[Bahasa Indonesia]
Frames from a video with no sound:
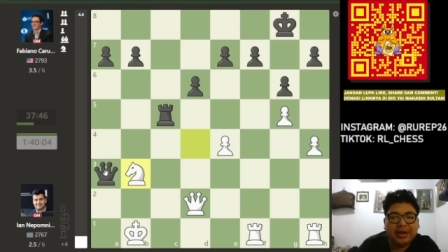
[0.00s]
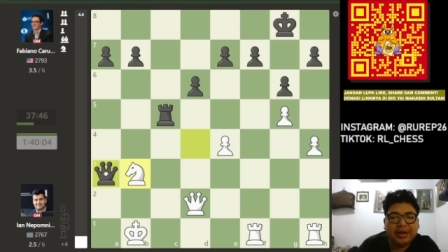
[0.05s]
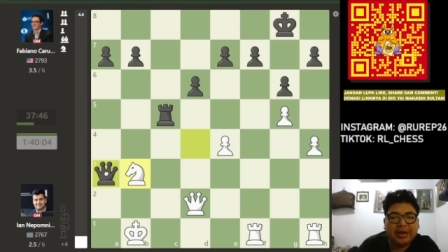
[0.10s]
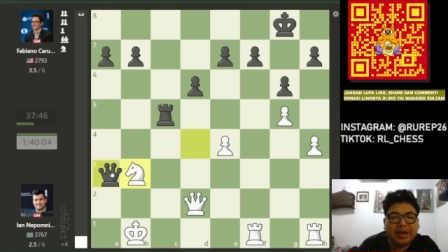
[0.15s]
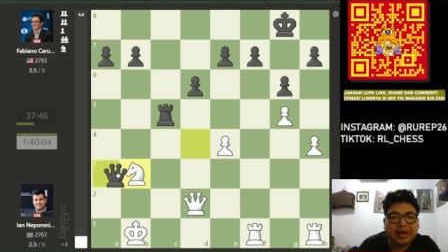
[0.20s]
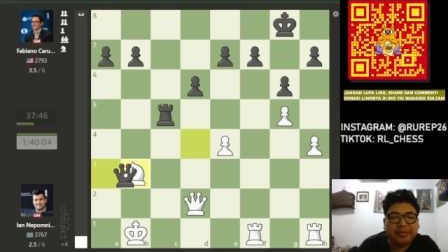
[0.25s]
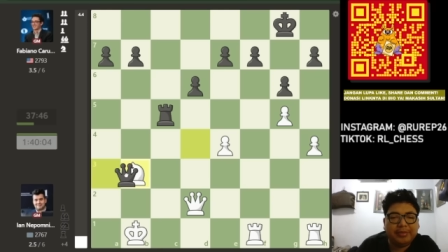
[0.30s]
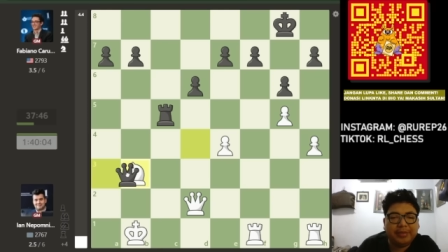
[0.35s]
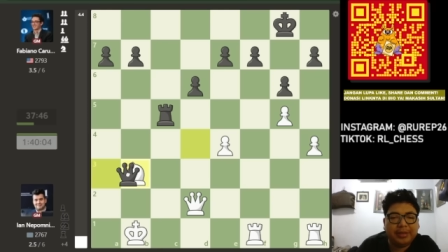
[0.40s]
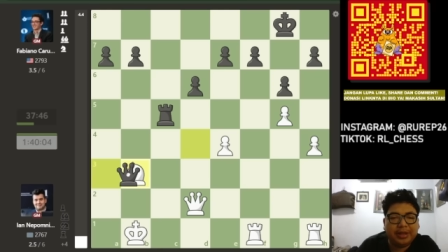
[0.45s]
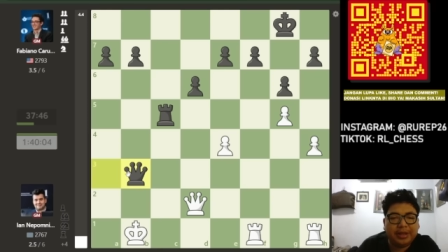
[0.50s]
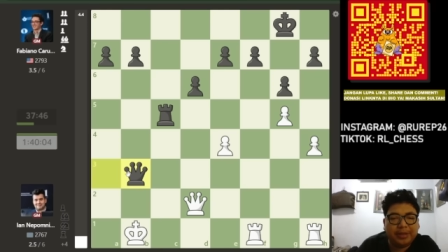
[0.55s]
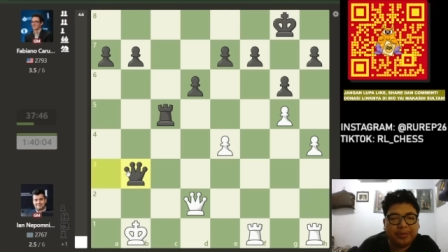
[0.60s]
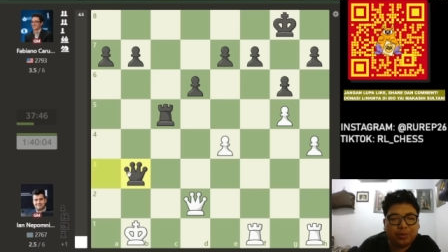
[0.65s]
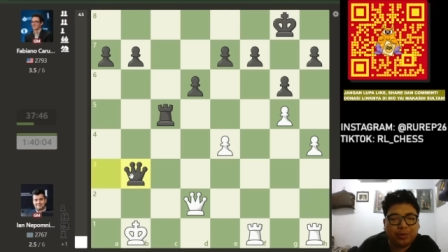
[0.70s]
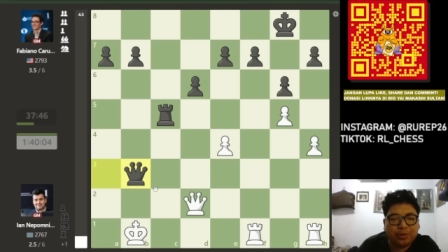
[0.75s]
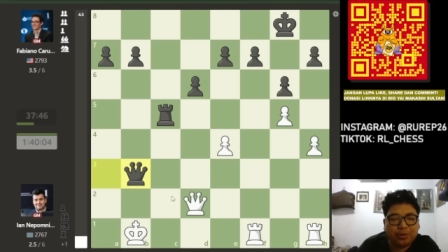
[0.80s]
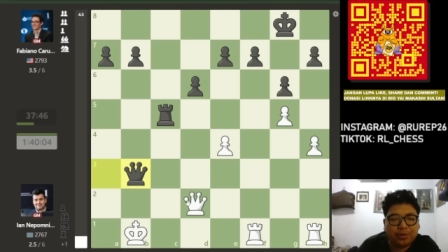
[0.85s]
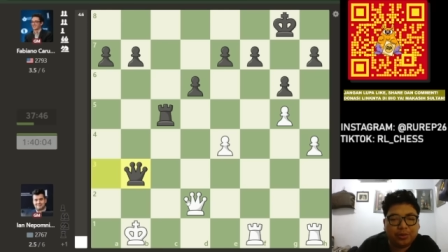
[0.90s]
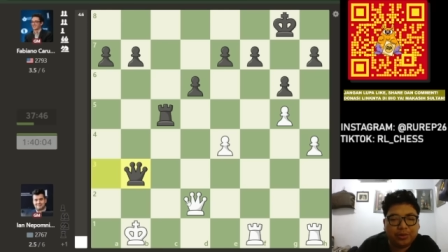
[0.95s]
dan menteri
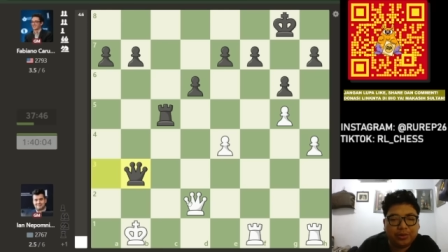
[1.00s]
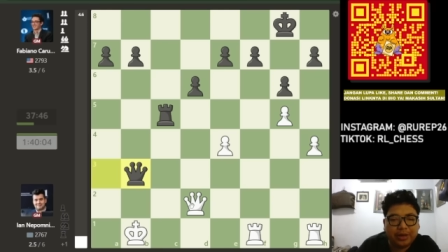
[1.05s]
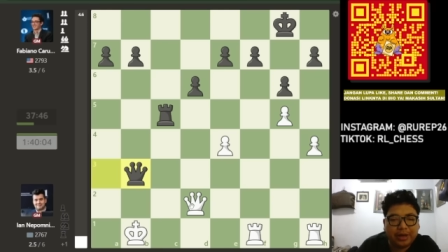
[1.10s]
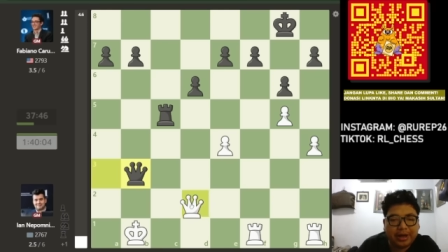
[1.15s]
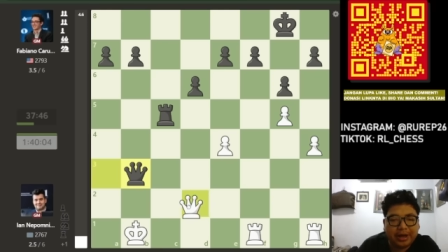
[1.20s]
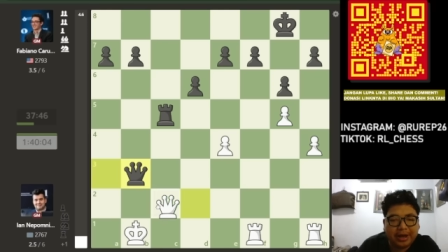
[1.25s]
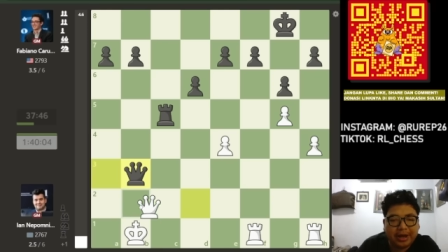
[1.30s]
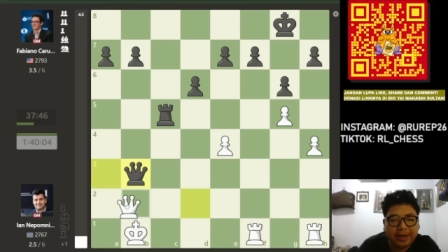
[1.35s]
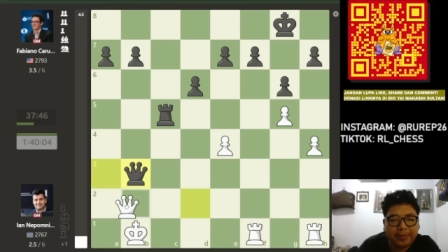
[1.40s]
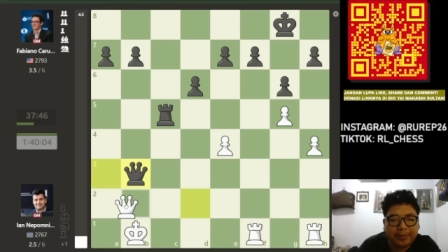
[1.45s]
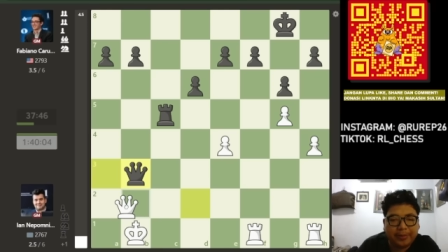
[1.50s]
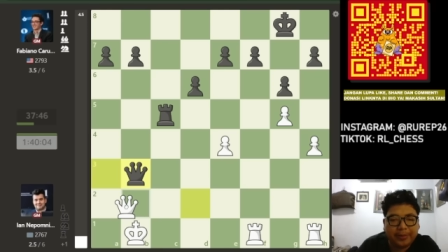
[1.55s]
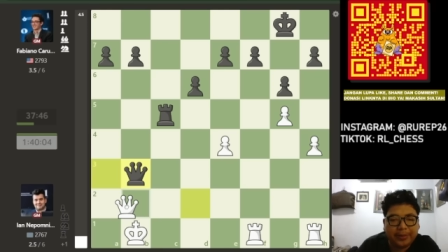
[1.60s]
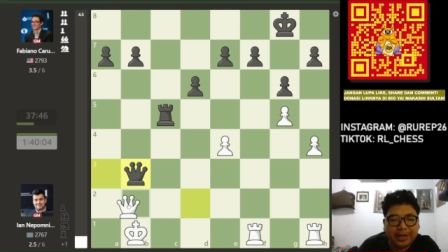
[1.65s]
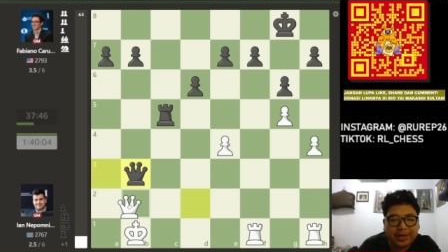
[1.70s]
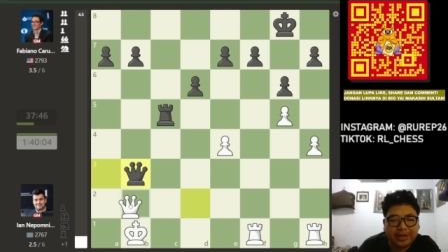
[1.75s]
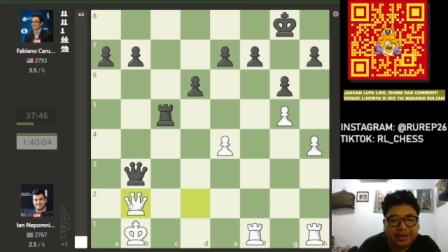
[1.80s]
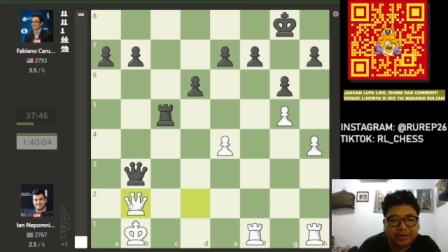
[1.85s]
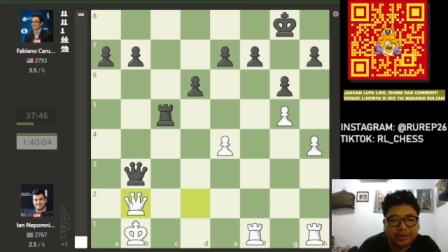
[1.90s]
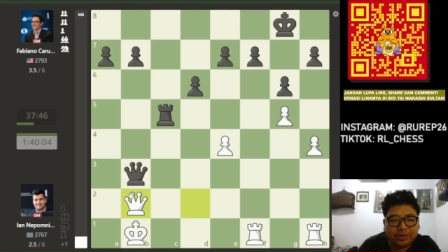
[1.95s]
pukul kuda
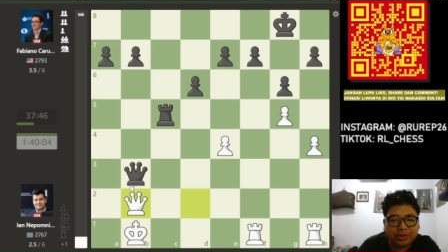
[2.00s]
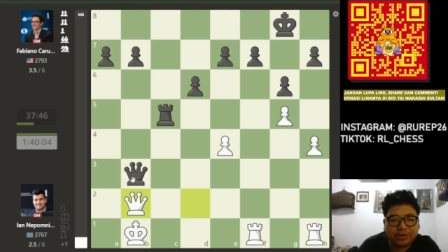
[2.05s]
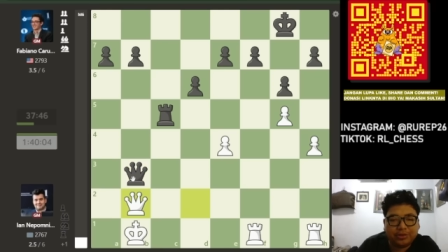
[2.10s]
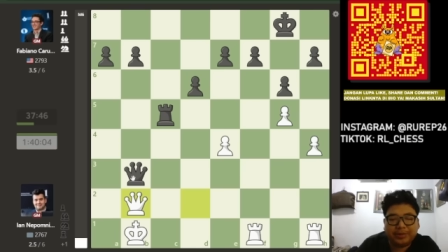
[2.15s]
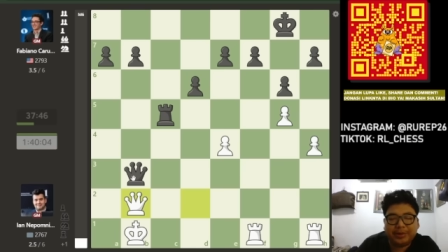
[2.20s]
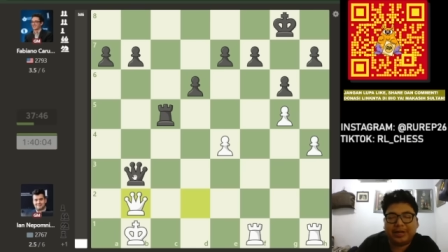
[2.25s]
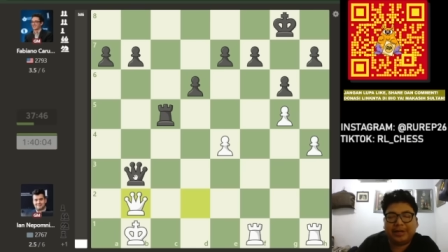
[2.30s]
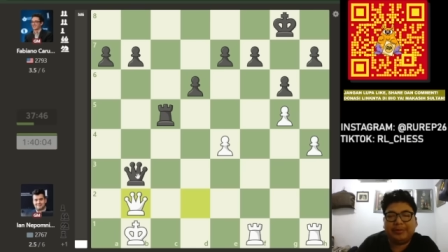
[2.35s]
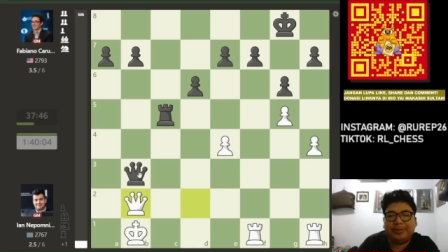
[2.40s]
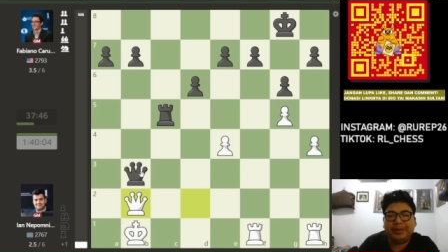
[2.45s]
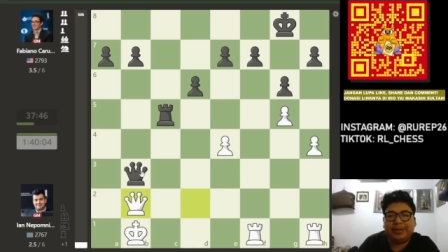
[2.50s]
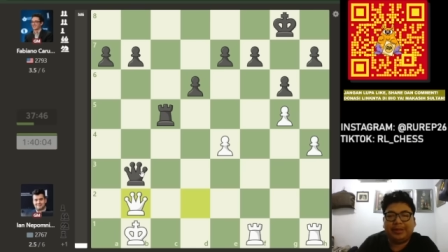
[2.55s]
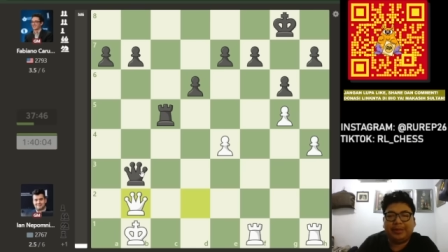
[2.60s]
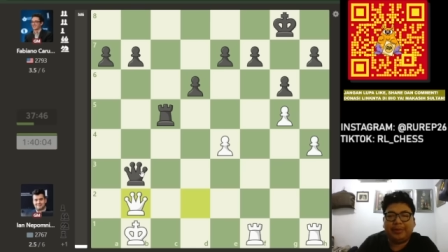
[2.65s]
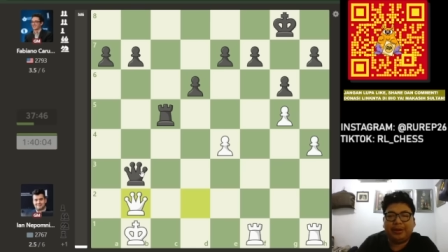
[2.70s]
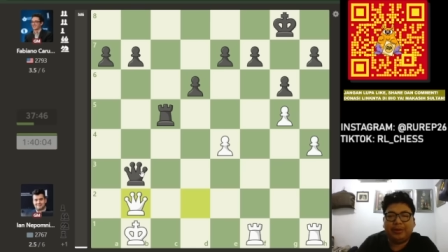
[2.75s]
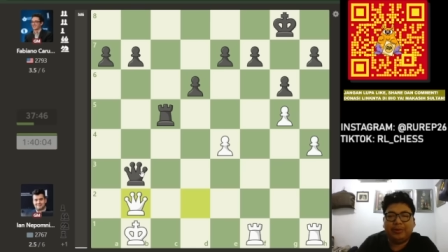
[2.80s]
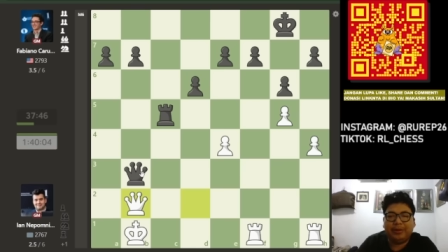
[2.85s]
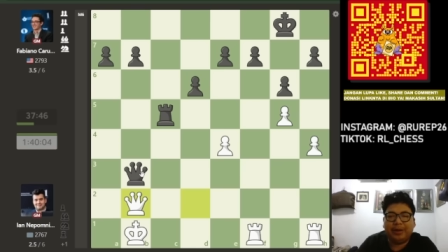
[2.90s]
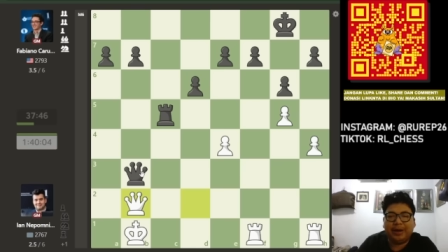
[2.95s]
apabila ditutup dengan menteri B2,